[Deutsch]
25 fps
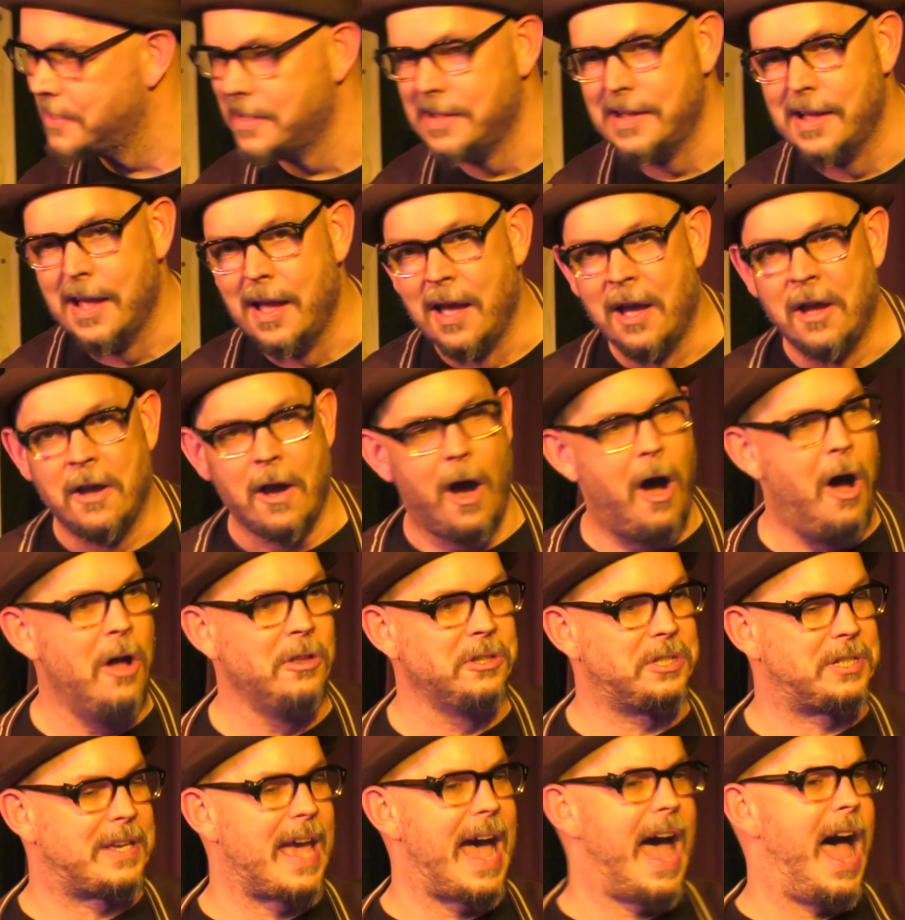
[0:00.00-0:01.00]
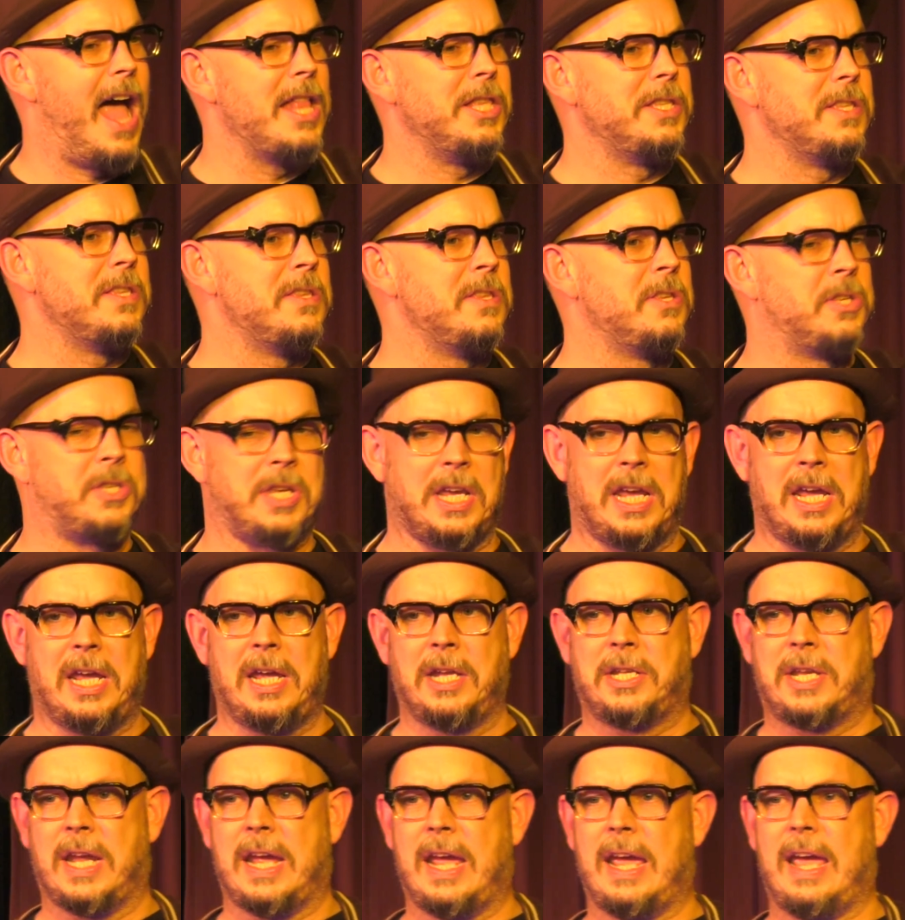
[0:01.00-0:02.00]
am Abgrund führt
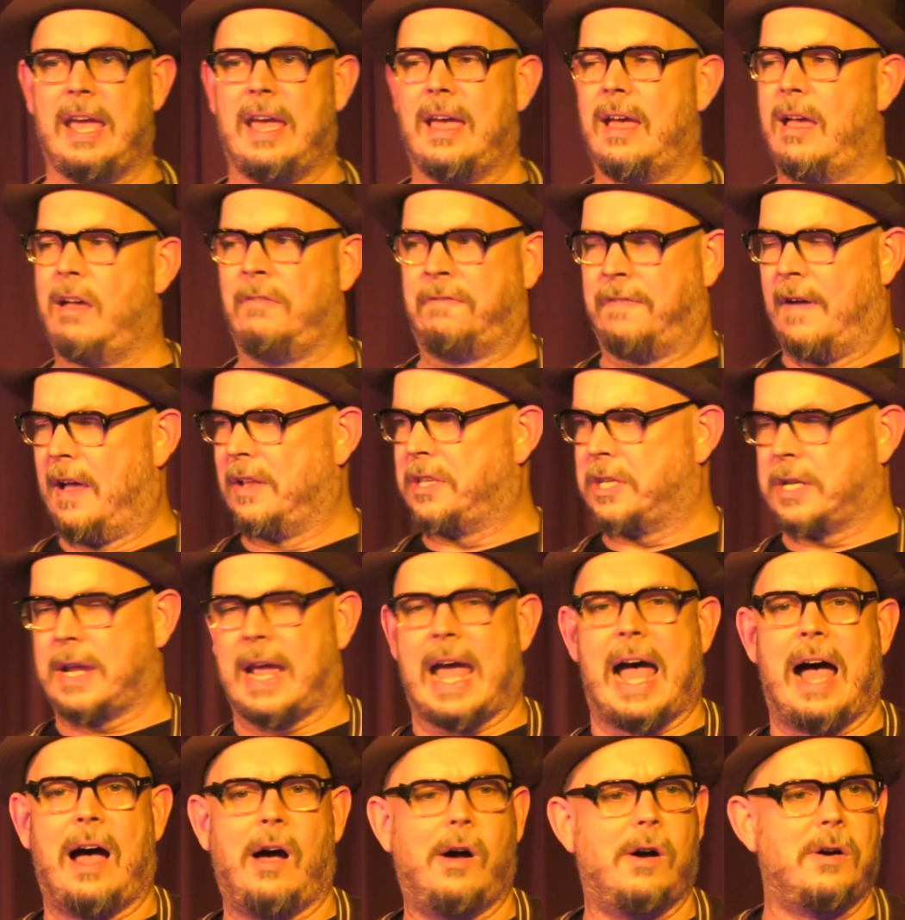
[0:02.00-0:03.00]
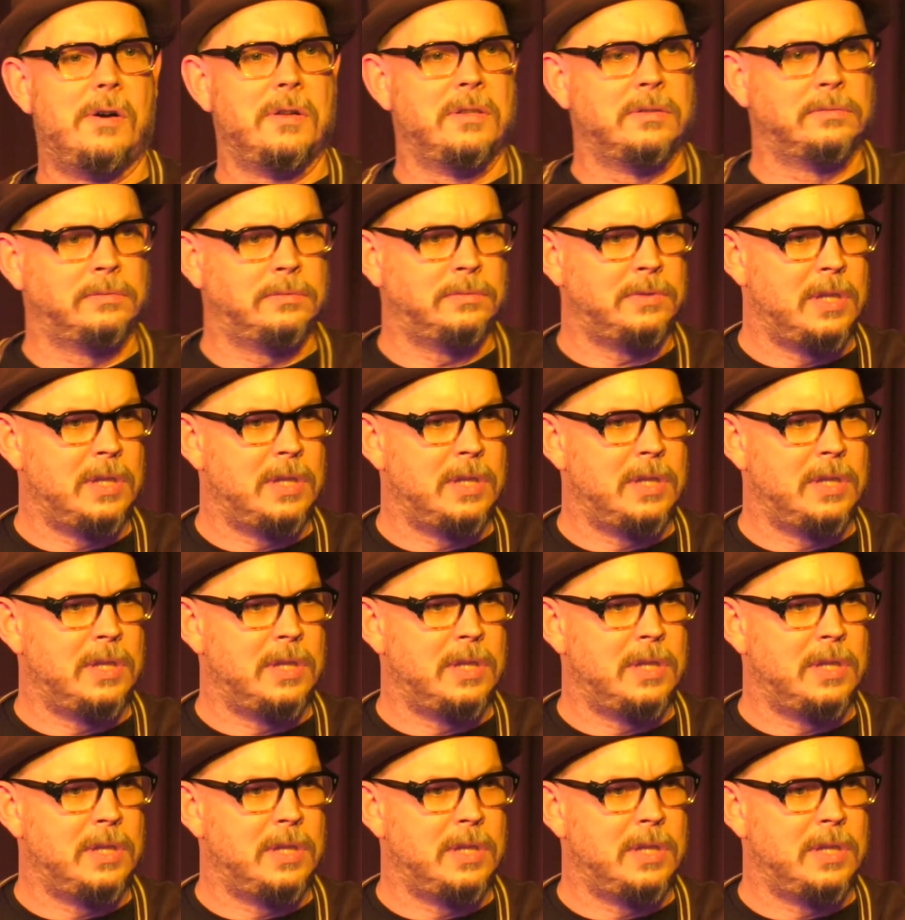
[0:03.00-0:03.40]
bewusst in die Irre, denn dieses Stück